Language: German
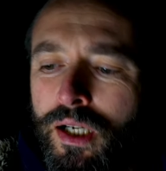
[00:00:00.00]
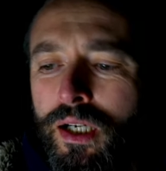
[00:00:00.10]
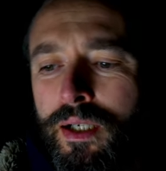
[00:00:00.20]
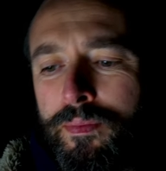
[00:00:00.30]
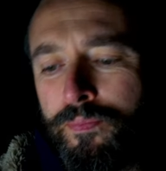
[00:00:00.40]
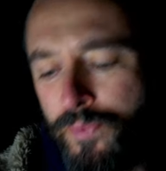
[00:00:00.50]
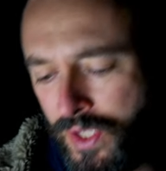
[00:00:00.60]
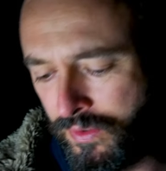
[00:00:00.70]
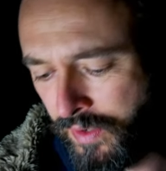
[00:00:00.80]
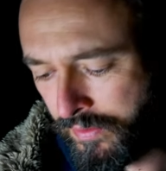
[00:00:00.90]
Ähm,
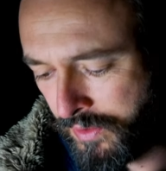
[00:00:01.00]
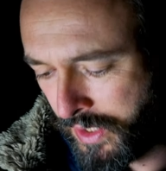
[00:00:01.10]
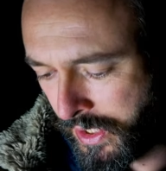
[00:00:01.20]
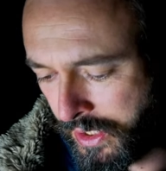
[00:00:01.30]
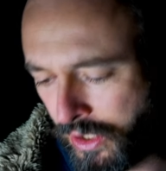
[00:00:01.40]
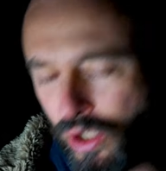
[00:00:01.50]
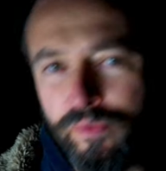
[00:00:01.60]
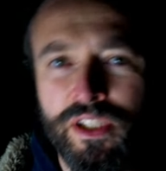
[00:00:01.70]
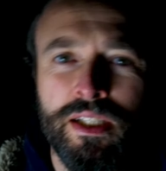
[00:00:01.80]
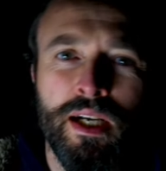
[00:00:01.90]
das Fett von der Ente
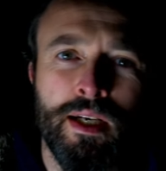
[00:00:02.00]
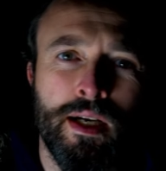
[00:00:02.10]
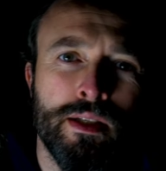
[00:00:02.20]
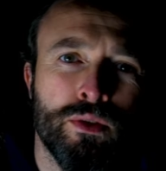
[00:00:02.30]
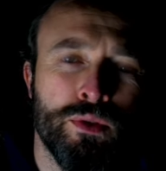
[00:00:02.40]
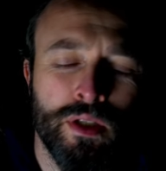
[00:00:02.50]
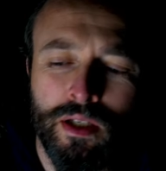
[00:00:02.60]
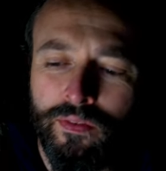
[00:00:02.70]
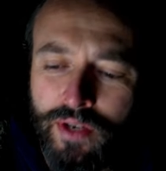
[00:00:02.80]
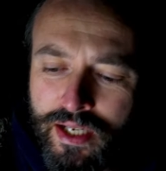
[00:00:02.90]
tropft jetzt halt alles runter,
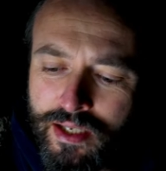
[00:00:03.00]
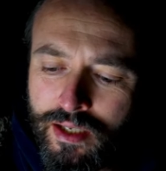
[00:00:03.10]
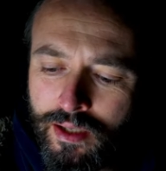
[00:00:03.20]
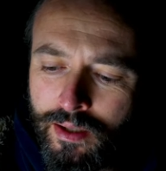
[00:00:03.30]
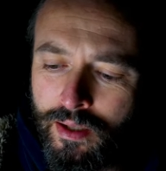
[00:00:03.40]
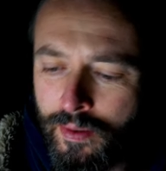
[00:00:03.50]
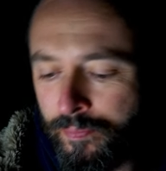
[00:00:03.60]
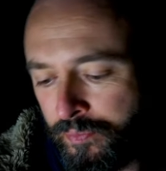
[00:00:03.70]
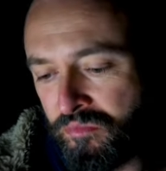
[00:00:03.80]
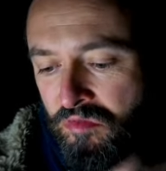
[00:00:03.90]
da wäre es
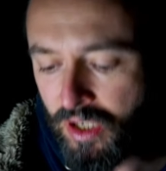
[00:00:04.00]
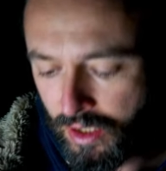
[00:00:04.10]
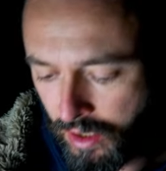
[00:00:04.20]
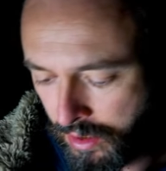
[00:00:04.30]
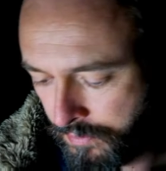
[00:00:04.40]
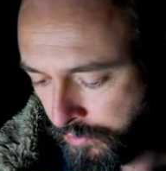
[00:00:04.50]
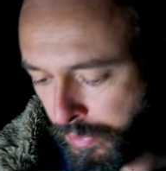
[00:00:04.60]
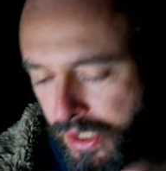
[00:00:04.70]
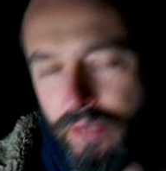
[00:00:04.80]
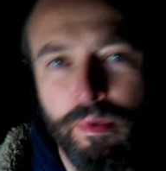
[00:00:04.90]
ja,
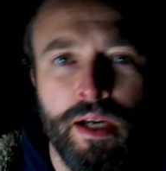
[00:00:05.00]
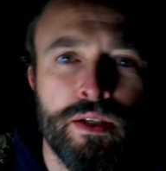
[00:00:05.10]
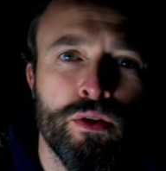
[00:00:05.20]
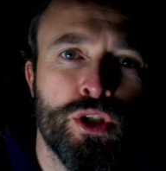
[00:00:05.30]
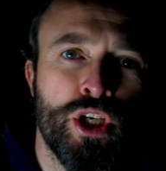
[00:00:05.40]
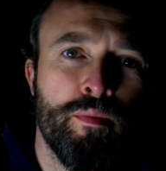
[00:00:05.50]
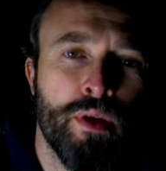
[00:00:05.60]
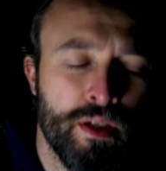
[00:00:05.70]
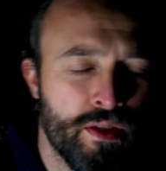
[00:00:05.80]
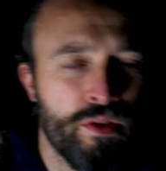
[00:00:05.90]
besser, man hätte so einen Schäm,
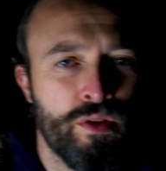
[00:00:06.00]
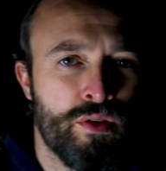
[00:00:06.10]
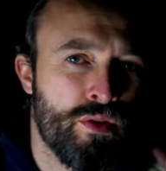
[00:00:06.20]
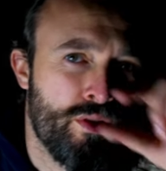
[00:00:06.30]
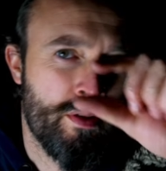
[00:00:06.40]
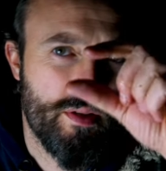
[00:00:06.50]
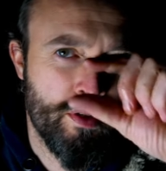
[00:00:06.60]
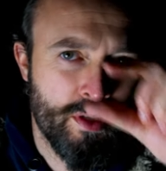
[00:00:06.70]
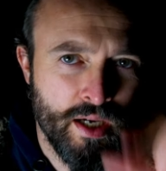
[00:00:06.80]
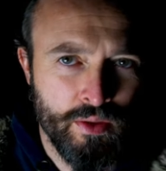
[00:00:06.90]
also so, so, ein,
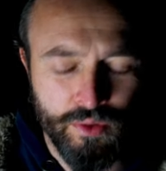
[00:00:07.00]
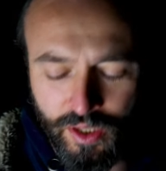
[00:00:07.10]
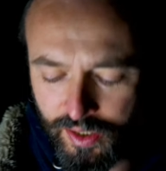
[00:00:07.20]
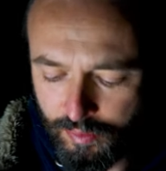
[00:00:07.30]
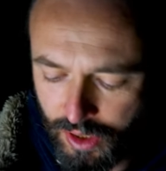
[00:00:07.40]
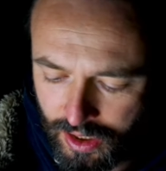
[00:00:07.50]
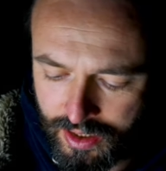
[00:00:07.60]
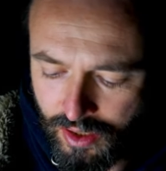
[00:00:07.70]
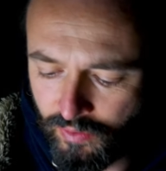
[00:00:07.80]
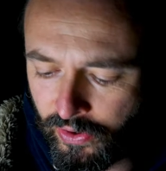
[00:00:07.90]
so ein Teil unten reingemacht,
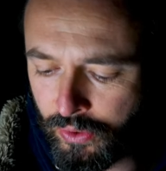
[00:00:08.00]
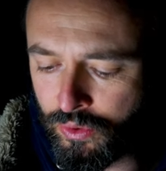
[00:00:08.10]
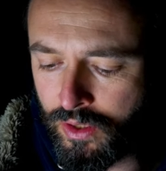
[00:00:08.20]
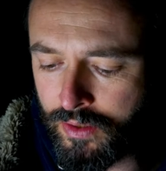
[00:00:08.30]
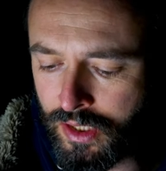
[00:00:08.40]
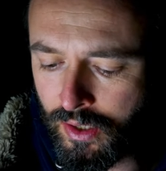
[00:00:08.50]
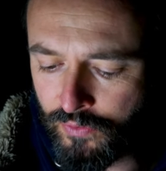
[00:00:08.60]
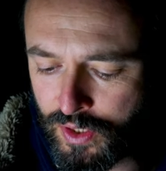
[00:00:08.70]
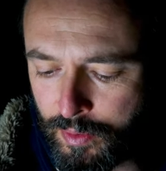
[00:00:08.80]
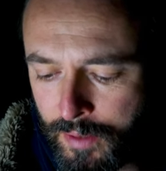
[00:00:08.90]
dass das Fett unten sich
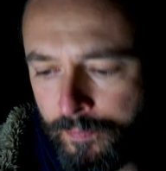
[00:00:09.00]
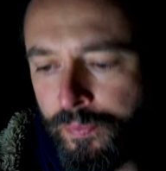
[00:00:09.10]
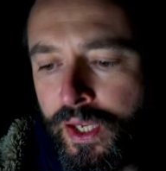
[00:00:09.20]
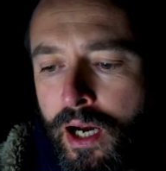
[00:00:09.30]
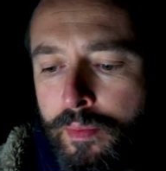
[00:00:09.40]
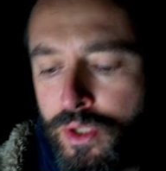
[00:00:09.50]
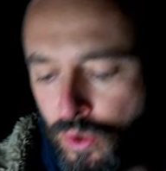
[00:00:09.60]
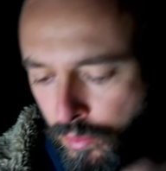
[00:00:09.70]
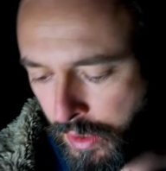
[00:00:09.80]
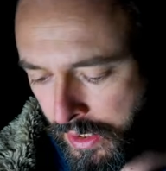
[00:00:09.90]
aufsammelt. Aber jetzt
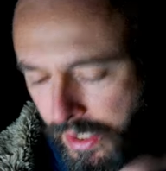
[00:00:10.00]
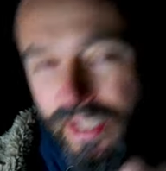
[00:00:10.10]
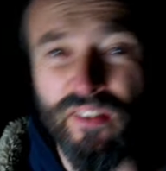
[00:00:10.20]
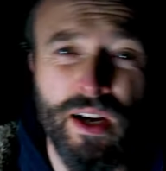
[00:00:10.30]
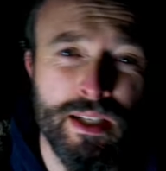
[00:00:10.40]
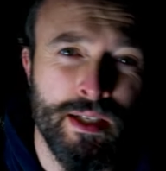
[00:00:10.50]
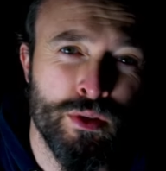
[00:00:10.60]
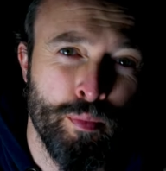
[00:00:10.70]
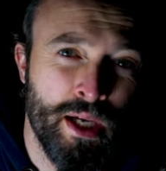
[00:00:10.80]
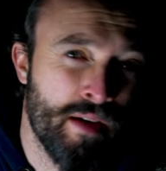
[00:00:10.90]
gucken wir mal, die Ente war jetzt nicht
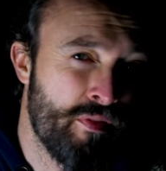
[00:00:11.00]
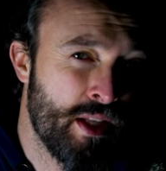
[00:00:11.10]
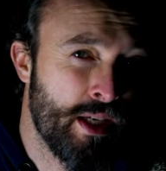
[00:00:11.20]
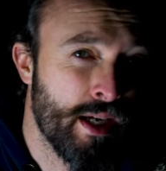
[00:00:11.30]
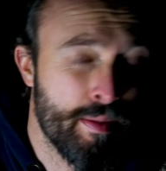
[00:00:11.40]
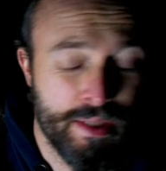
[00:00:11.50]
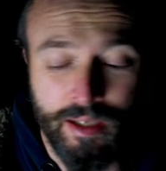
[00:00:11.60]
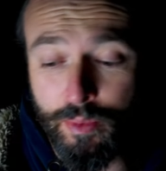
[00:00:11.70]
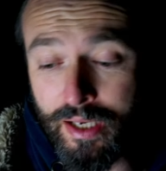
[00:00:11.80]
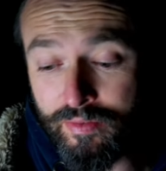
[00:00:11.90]
so mega fettig, aber es
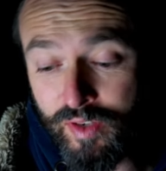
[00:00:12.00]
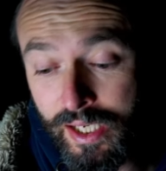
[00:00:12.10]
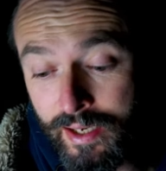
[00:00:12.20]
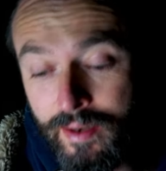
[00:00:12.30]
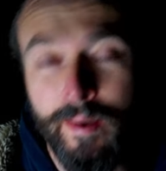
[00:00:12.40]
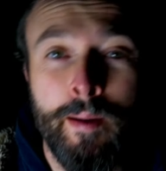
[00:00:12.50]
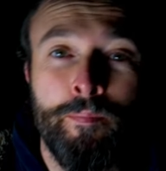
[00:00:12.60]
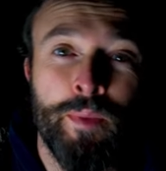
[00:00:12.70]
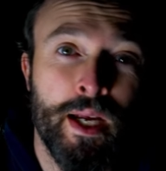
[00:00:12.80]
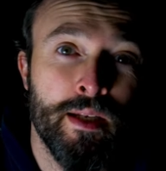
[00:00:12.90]
gibt halt viele
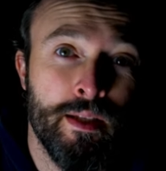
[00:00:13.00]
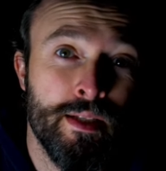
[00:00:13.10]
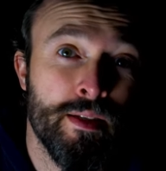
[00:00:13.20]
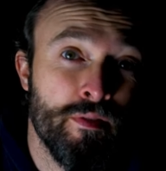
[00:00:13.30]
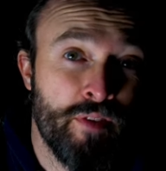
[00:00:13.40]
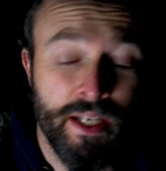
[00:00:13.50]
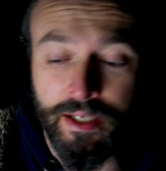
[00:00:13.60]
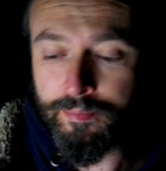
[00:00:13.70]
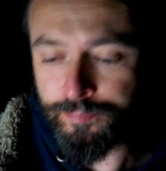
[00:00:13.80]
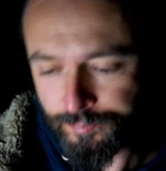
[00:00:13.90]
Enten, die sind fettig.